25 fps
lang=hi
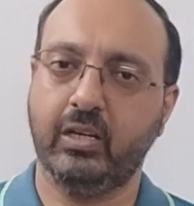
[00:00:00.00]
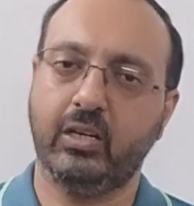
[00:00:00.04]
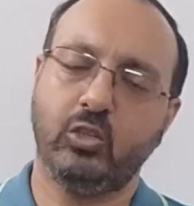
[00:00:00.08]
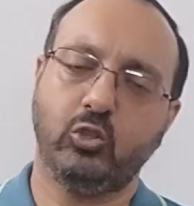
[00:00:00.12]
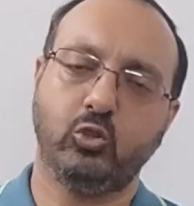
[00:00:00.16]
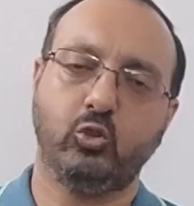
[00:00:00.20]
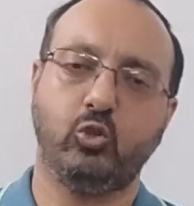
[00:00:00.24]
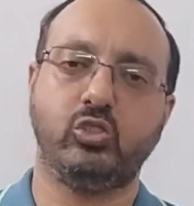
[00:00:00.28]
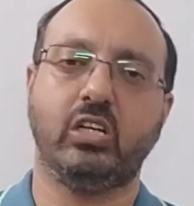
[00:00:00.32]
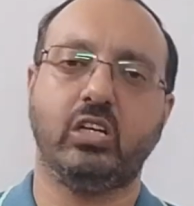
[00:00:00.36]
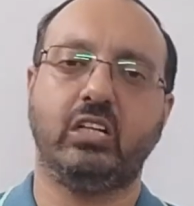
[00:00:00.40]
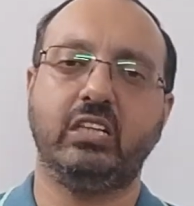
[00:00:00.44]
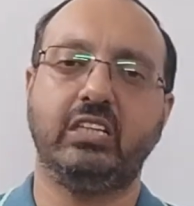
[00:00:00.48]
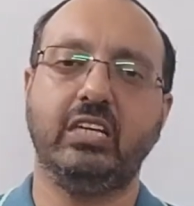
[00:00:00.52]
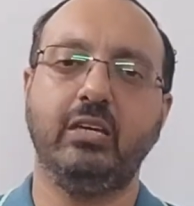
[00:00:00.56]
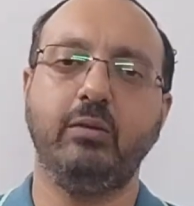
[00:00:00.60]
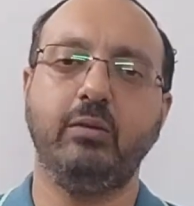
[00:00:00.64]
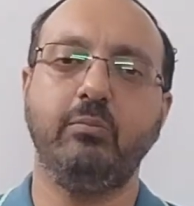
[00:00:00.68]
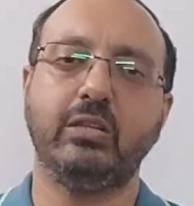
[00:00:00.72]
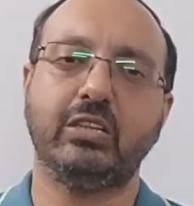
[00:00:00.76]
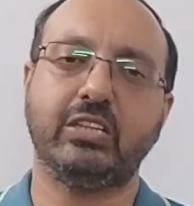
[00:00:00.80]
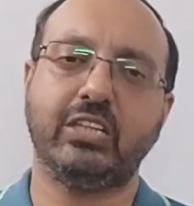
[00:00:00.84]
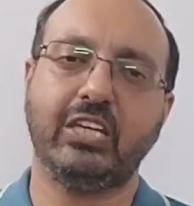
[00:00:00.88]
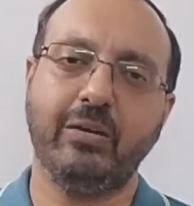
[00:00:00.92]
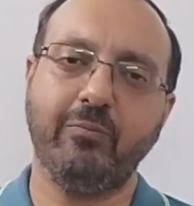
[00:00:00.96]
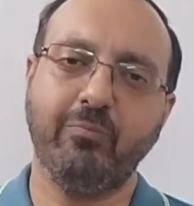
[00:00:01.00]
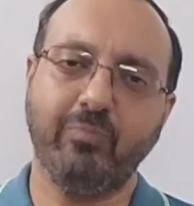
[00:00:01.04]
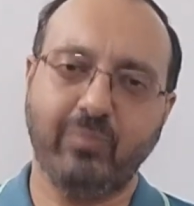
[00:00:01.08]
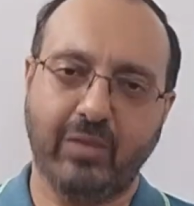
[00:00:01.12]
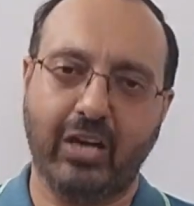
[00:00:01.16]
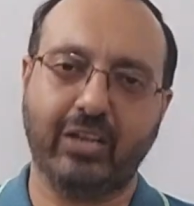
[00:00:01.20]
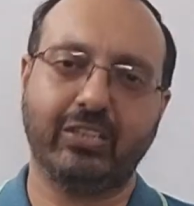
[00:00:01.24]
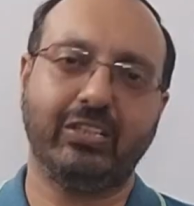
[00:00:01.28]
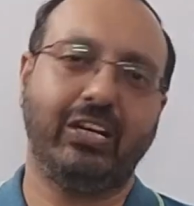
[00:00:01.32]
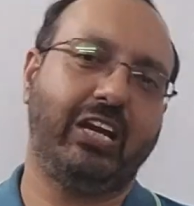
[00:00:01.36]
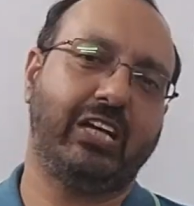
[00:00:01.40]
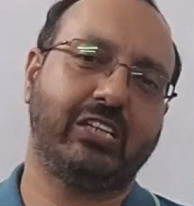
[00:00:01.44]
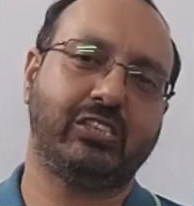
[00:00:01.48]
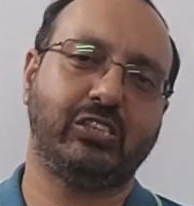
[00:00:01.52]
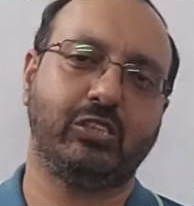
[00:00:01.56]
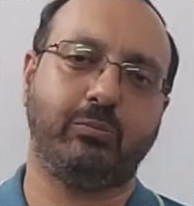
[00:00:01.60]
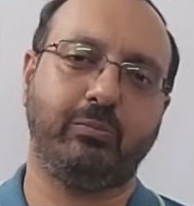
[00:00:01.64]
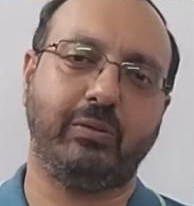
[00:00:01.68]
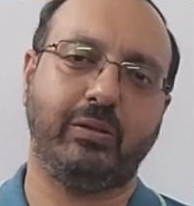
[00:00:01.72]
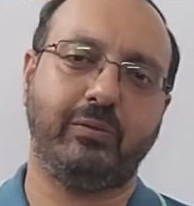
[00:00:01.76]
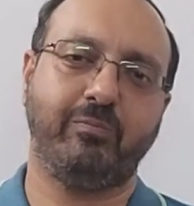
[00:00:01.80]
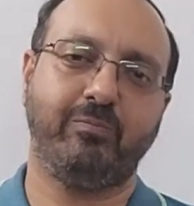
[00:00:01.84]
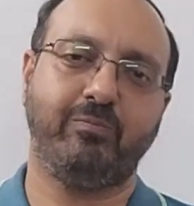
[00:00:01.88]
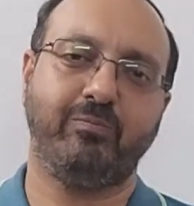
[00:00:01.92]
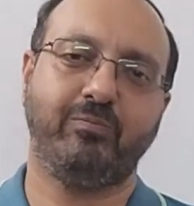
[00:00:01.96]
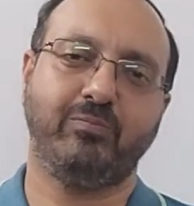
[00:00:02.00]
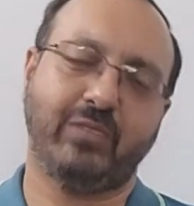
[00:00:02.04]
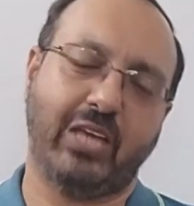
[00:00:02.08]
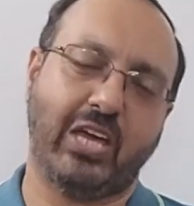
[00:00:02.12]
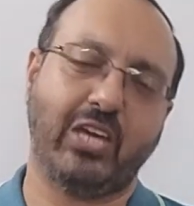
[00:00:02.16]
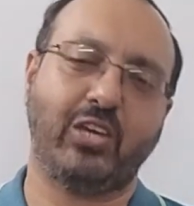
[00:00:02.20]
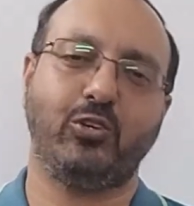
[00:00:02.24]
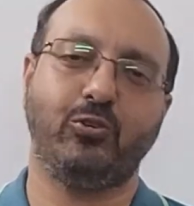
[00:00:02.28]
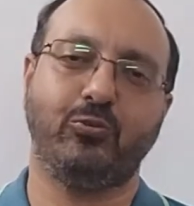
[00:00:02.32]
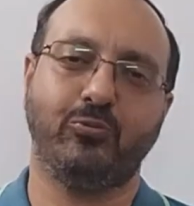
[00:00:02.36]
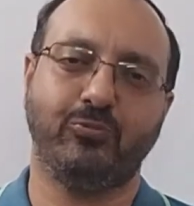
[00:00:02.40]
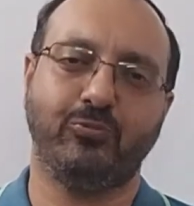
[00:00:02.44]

तो जल्दी ही मिलते हैं अगले लेक्चर में थैंक